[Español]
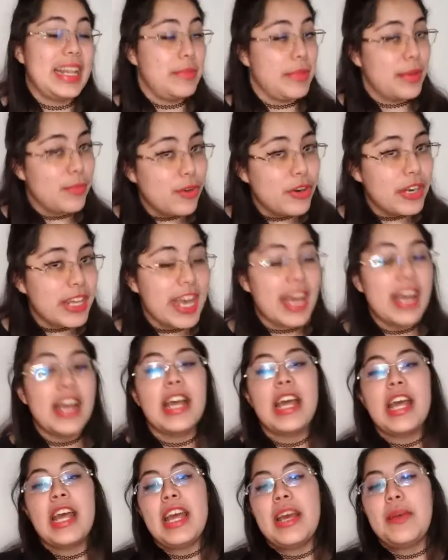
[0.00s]
de memoria,
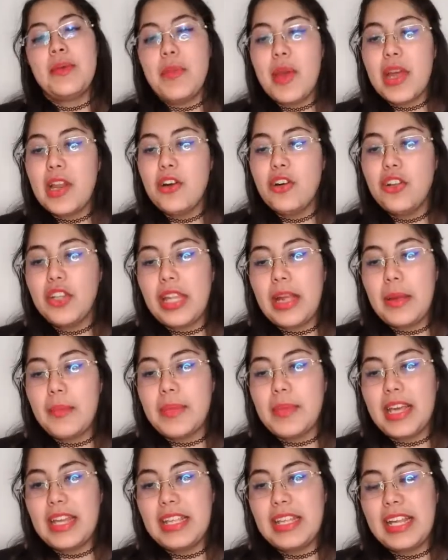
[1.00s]
pero
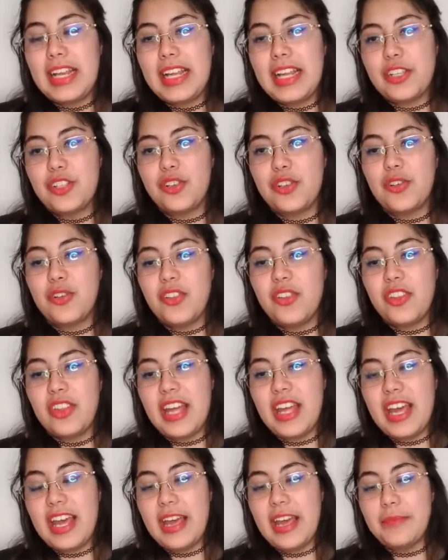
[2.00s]
también el hecho
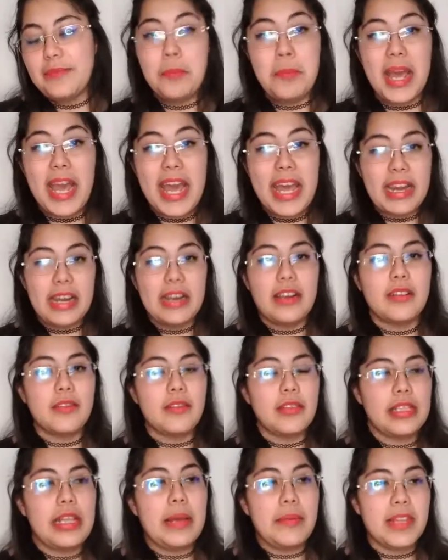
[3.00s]
de ver,
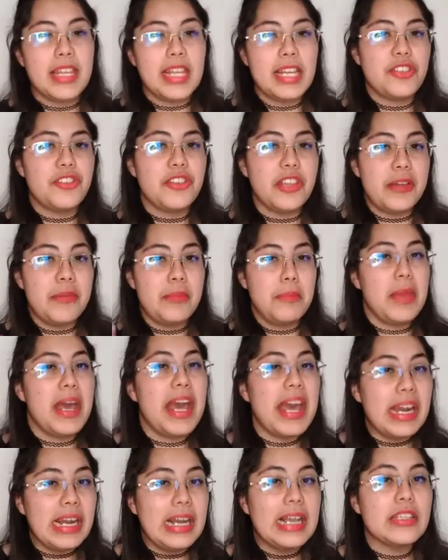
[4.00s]
también el hecho de
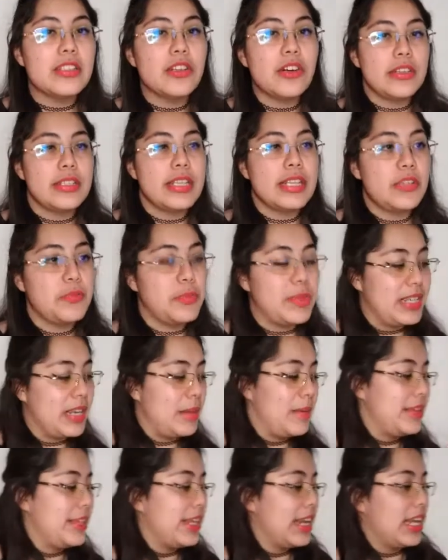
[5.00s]
ver las cosas,
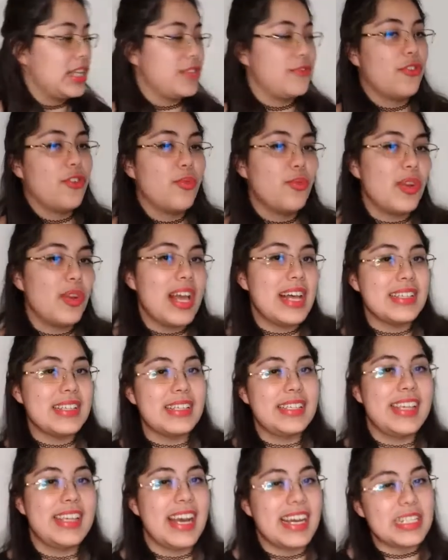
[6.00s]
especialmente las fórmulas,
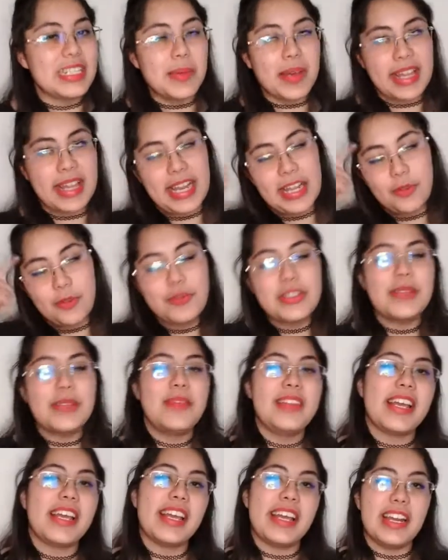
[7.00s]
hacía que se me quedaran
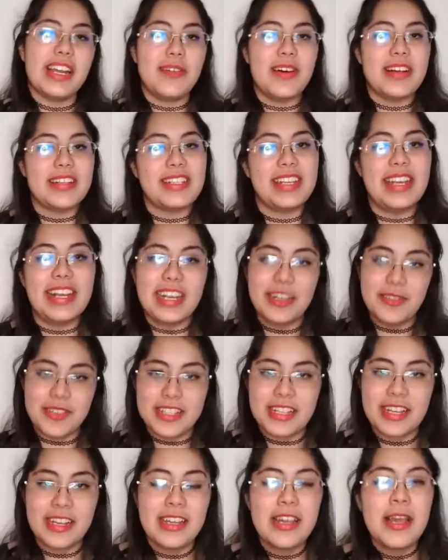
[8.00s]
justamente aquí grabadas en la cabeza.